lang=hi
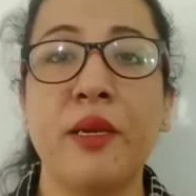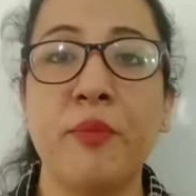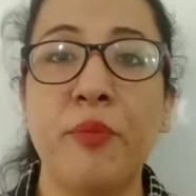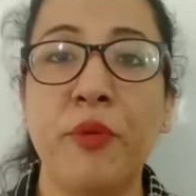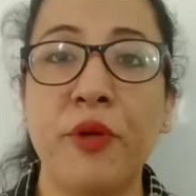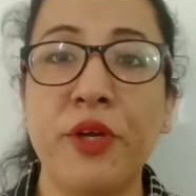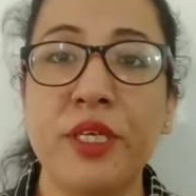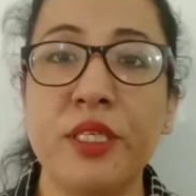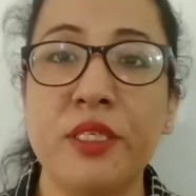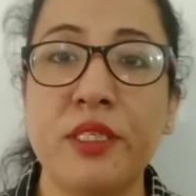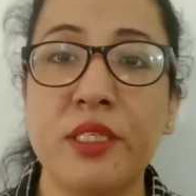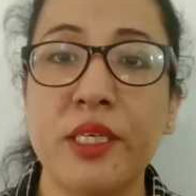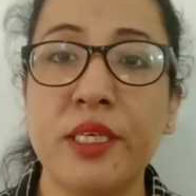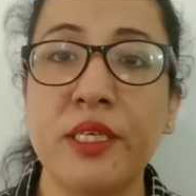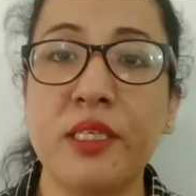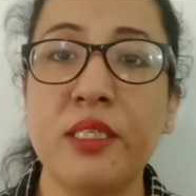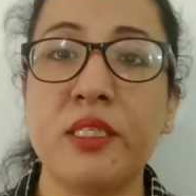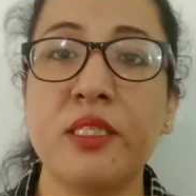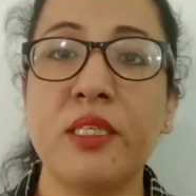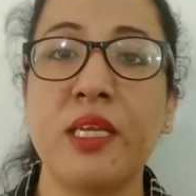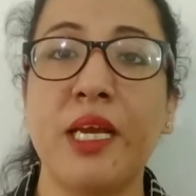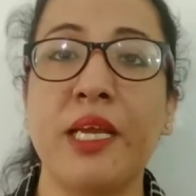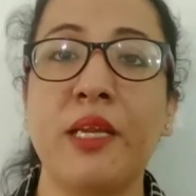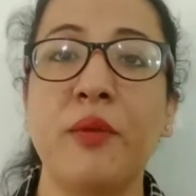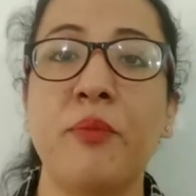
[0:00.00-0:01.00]
9.6,
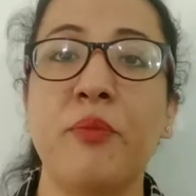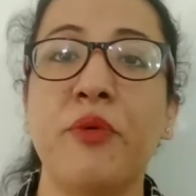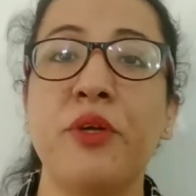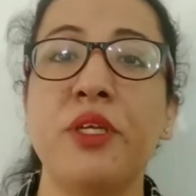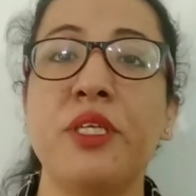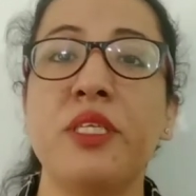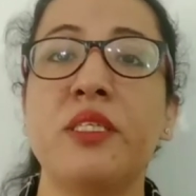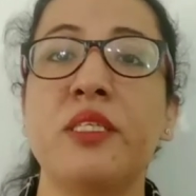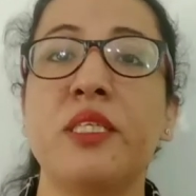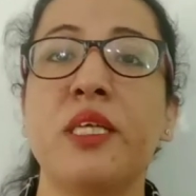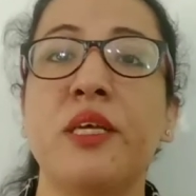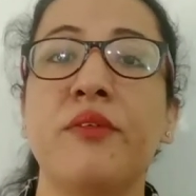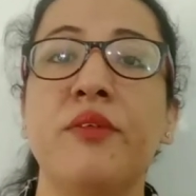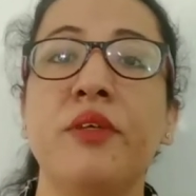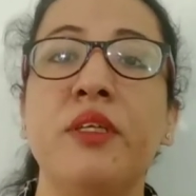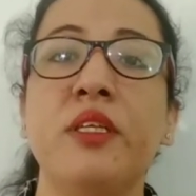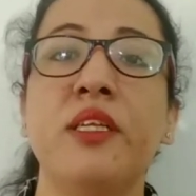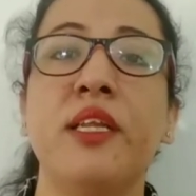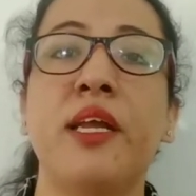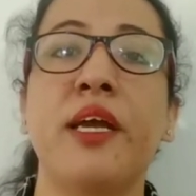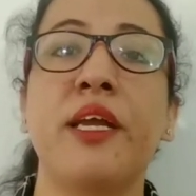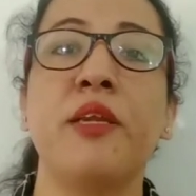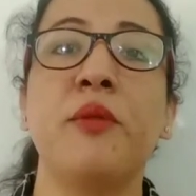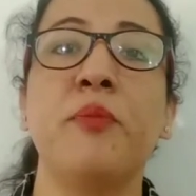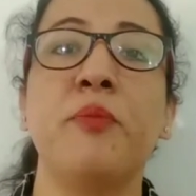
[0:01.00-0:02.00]
9.7,
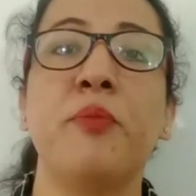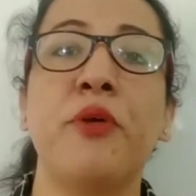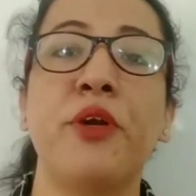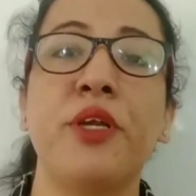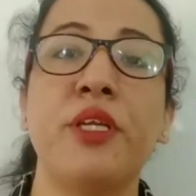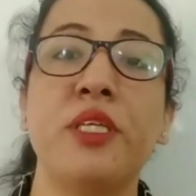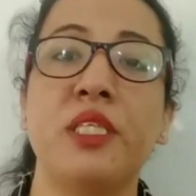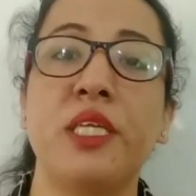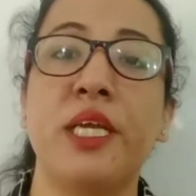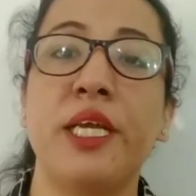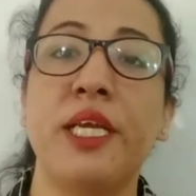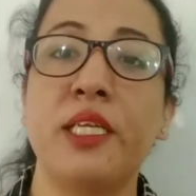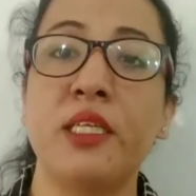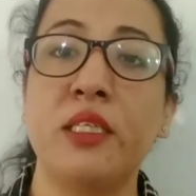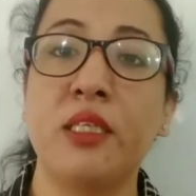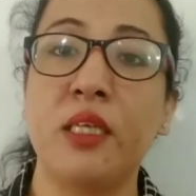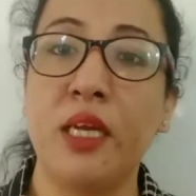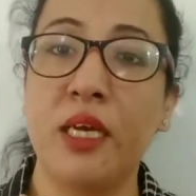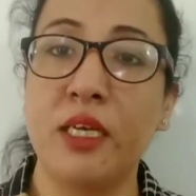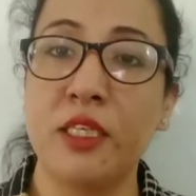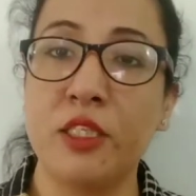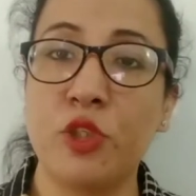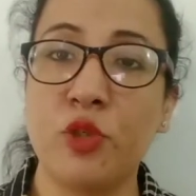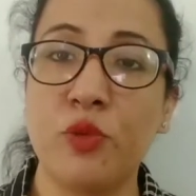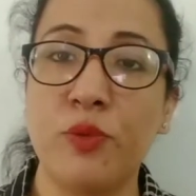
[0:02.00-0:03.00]
9.8
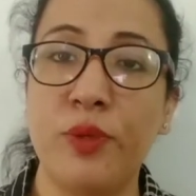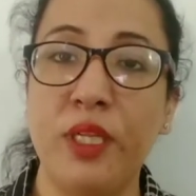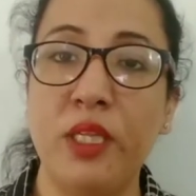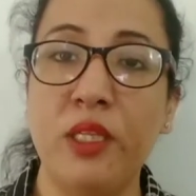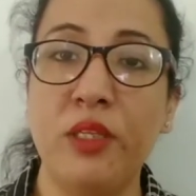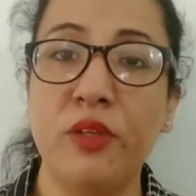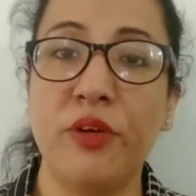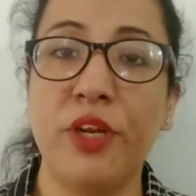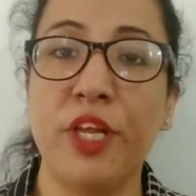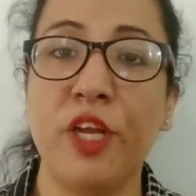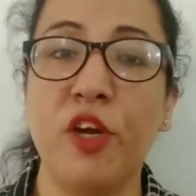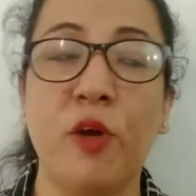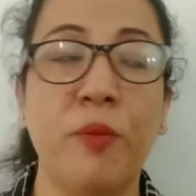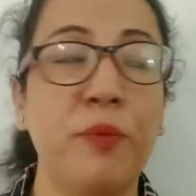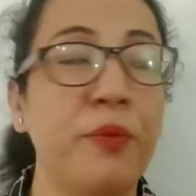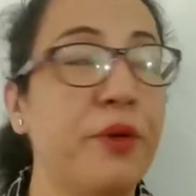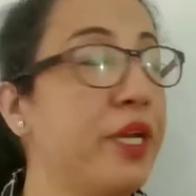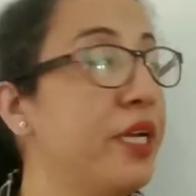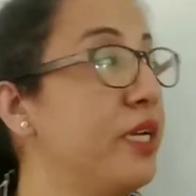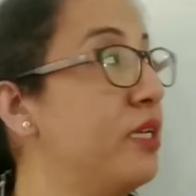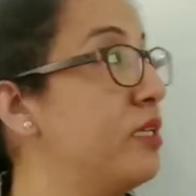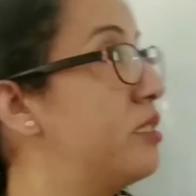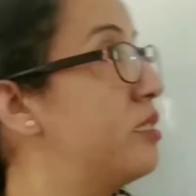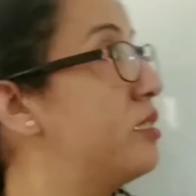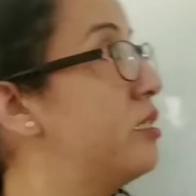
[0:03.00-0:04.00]
क्लास ट्वेल्थ रे
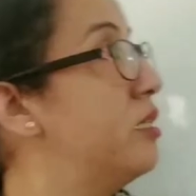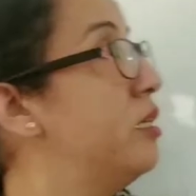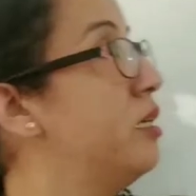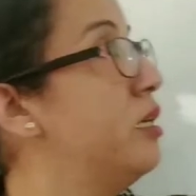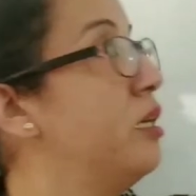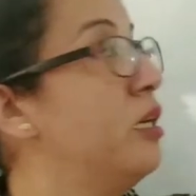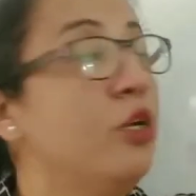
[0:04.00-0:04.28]
ऑप्टिक्स